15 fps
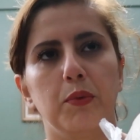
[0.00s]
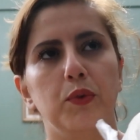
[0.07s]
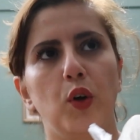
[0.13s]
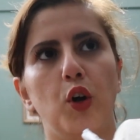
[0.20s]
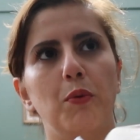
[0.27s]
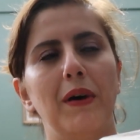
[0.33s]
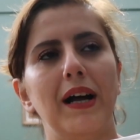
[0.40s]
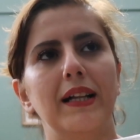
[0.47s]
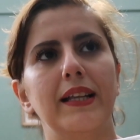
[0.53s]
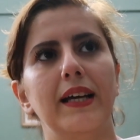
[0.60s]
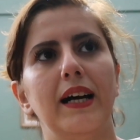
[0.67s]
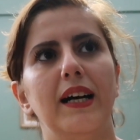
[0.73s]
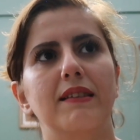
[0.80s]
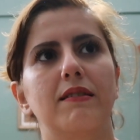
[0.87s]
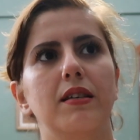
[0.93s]

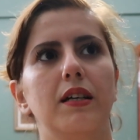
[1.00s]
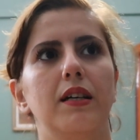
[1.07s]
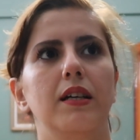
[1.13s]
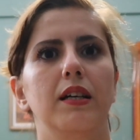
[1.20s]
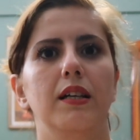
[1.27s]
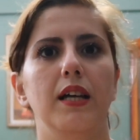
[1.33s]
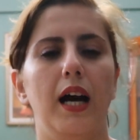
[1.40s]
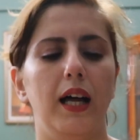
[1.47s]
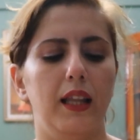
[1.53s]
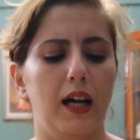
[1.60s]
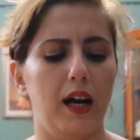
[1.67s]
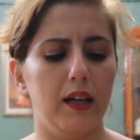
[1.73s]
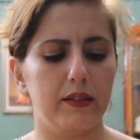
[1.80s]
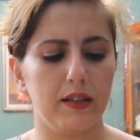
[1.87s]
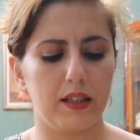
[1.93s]
normalde atık
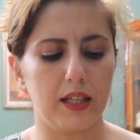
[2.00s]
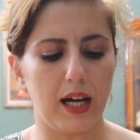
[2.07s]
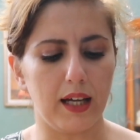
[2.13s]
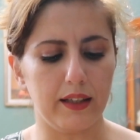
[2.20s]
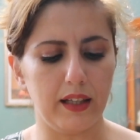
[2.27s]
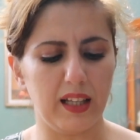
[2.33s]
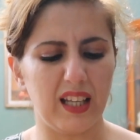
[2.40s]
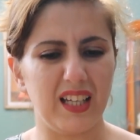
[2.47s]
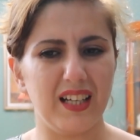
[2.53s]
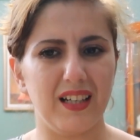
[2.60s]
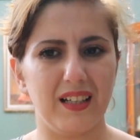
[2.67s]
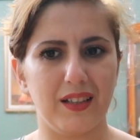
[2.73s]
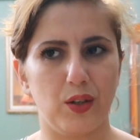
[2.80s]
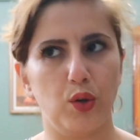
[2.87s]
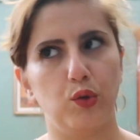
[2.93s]
yağlar, atık yağ değil
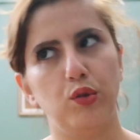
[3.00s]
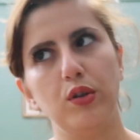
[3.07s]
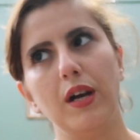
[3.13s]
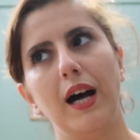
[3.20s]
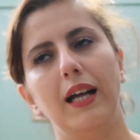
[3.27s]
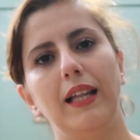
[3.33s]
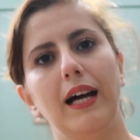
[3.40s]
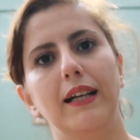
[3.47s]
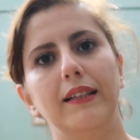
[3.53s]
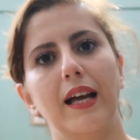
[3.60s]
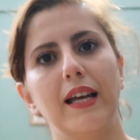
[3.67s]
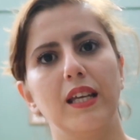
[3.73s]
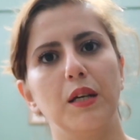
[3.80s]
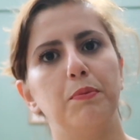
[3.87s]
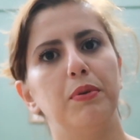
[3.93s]
kötü
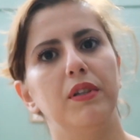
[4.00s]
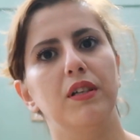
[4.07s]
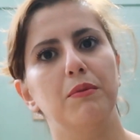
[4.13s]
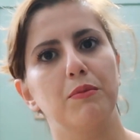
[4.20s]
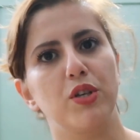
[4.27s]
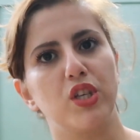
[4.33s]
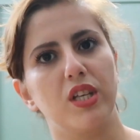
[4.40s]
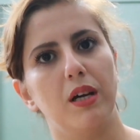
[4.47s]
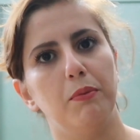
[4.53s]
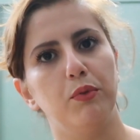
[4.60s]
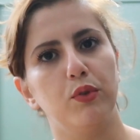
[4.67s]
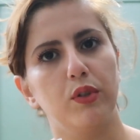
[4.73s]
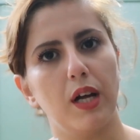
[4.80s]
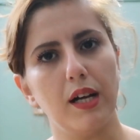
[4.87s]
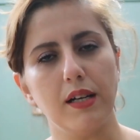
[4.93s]
yağlardan yapılırmış
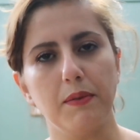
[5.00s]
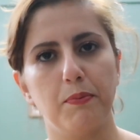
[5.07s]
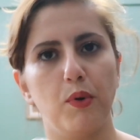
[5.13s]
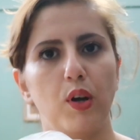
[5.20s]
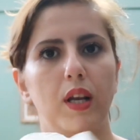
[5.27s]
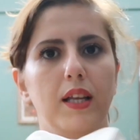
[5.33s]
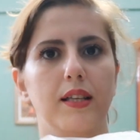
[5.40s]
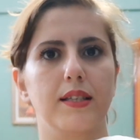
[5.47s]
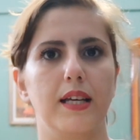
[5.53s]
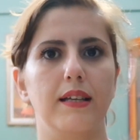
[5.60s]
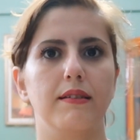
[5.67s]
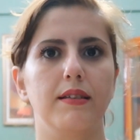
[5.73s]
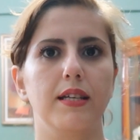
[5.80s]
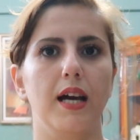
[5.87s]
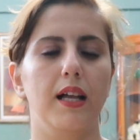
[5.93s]
sabunlar. Böyle
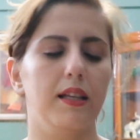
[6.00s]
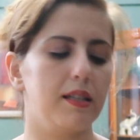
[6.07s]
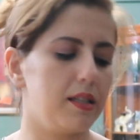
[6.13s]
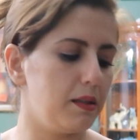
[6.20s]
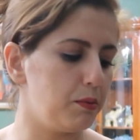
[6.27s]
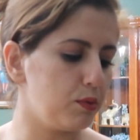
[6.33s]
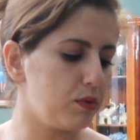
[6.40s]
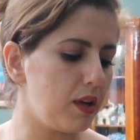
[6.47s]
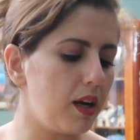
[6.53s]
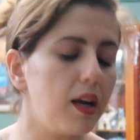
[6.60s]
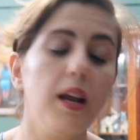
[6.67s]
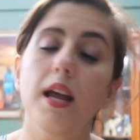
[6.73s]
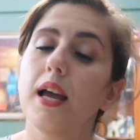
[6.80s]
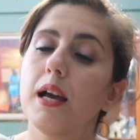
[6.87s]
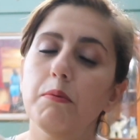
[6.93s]
zeytinyağlı sabunlar.
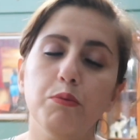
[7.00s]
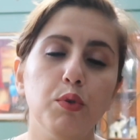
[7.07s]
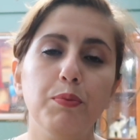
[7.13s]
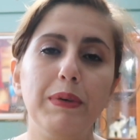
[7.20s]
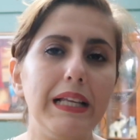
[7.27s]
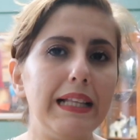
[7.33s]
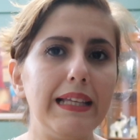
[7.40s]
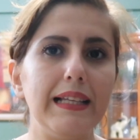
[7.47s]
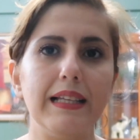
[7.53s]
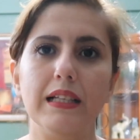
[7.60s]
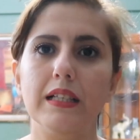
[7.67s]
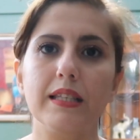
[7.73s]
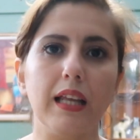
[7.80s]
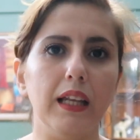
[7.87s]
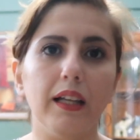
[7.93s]
Bu
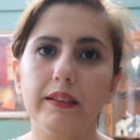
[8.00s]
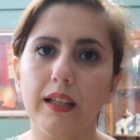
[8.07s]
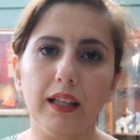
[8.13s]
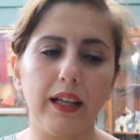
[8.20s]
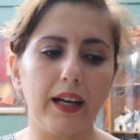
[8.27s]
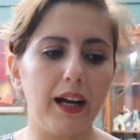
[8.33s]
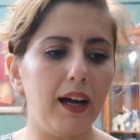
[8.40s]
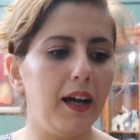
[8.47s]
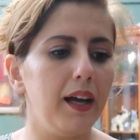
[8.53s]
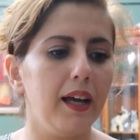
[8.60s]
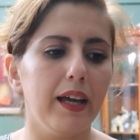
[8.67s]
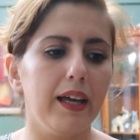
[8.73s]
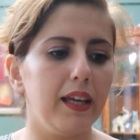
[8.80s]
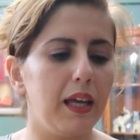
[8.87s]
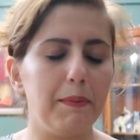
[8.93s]
bildiğiniz salatalara,
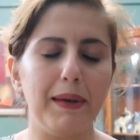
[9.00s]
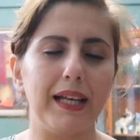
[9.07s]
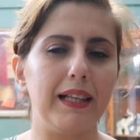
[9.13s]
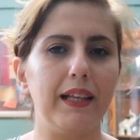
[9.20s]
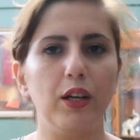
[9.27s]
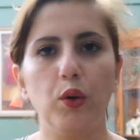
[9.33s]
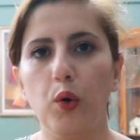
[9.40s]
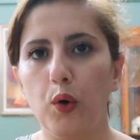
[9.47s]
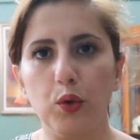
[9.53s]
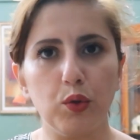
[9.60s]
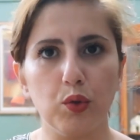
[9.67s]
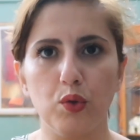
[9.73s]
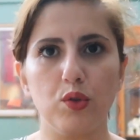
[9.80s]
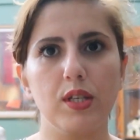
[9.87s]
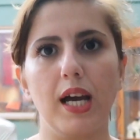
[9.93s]
yemeklere
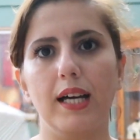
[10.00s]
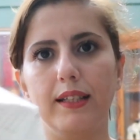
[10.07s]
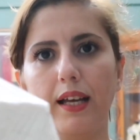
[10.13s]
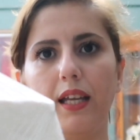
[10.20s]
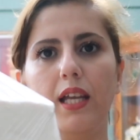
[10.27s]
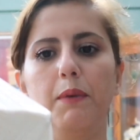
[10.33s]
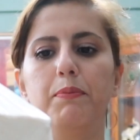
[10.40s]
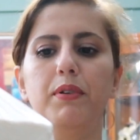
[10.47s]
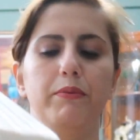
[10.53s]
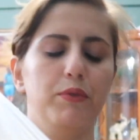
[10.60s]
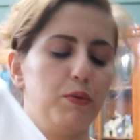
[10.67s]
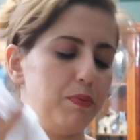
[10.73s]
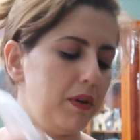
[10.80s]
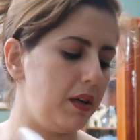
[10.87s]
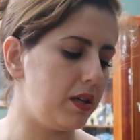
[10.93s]
koyduğunuz yağdan
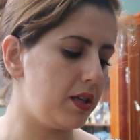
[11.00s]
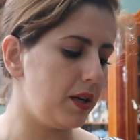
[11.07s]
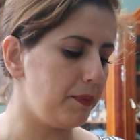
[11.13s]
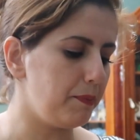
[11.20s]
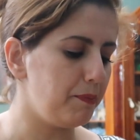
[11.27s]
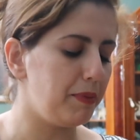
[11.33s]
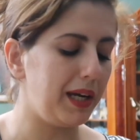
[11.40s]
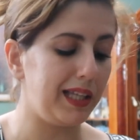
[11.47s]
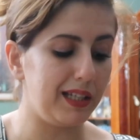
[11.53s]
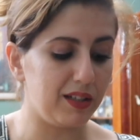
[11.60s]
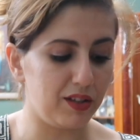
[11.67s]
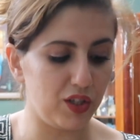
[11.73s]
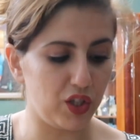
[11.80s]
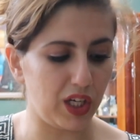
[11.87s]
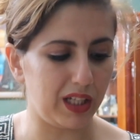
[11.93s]
yapılmış bir
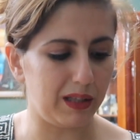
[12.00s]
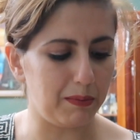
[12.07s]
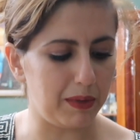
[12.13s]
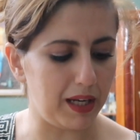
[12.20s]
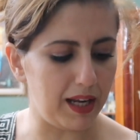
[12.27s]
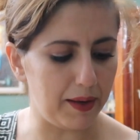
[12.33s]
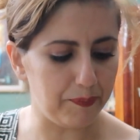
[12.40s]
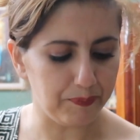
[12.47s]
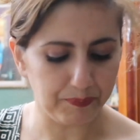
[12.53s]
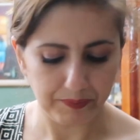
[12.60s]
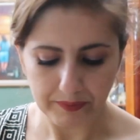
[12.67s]
peynir diyecektim yine.